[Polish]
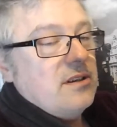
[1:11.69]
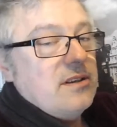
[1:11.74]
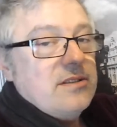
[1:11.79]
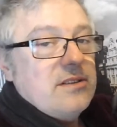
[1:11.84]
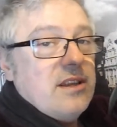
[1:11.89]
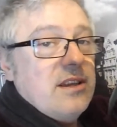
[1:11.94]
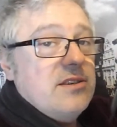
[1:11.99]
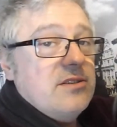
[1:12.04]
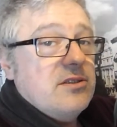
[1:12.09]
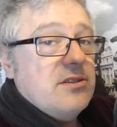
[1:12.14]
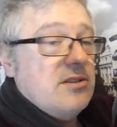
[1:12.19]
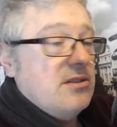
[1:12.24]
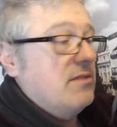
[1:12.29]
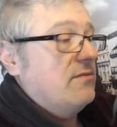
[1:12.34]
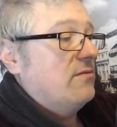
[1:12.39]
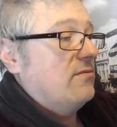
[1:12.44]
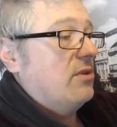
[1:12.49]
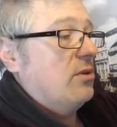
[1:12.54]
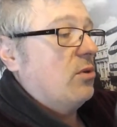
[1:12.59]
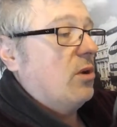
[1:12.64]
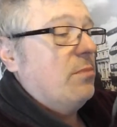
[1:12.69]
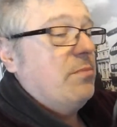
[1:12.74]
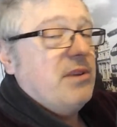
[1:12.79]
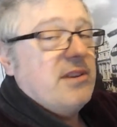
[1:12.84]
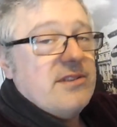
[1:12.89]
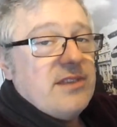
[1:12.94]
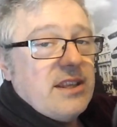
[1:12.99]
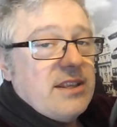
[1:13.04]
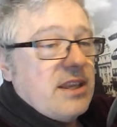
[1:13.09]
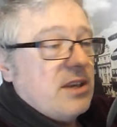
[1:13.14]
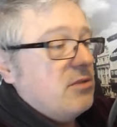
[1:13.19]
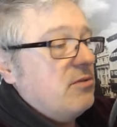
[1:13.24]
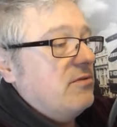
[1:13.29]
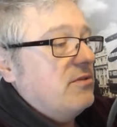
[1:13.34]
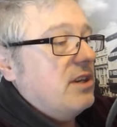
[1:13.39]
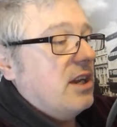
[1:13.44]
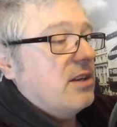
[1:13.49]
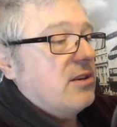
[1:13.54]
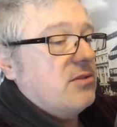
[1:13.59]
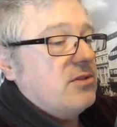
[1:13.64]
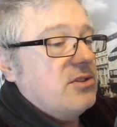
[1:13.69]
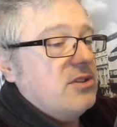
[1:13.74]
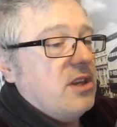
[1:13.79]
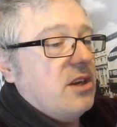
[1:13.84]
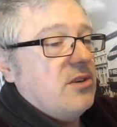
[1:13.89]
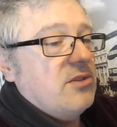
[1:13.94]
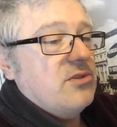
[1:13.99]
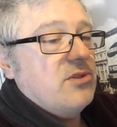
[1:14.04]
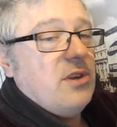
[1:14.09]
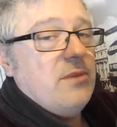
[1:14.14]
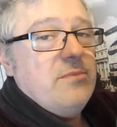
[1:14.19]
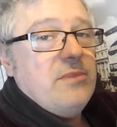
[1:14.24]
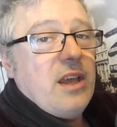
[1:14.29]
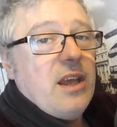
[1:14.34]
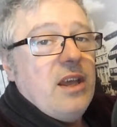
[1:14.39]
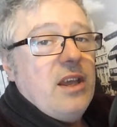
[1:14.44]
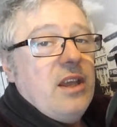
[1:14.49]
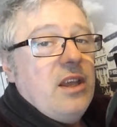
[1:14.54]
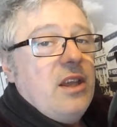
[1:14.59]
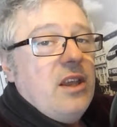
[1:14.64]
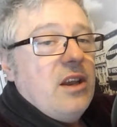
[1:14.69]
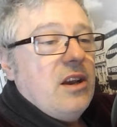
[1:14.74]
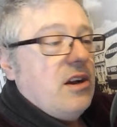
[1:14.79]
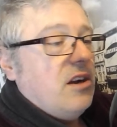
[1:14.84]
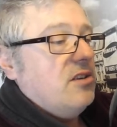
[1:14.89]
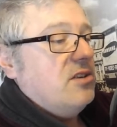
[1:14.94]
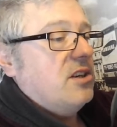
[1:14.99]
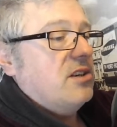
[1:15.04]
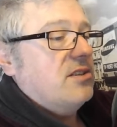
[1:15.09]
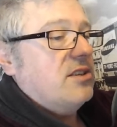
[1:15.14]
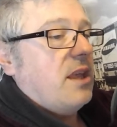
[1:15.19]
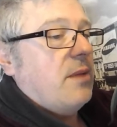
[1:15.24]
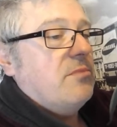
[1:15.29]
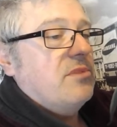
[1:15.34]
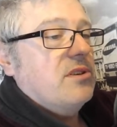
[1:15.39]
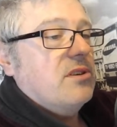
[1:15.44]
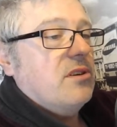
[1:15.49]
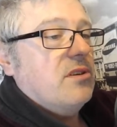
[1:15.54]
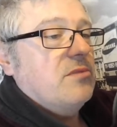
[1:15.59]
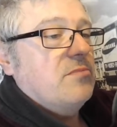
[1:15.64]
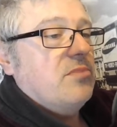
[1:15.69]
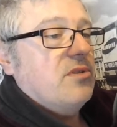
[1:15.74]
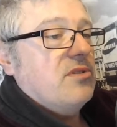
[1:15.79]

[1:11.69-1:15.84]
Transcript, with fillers: Też e, w Europie znana głównie jako roślina ozdobna, chociaż tam skąd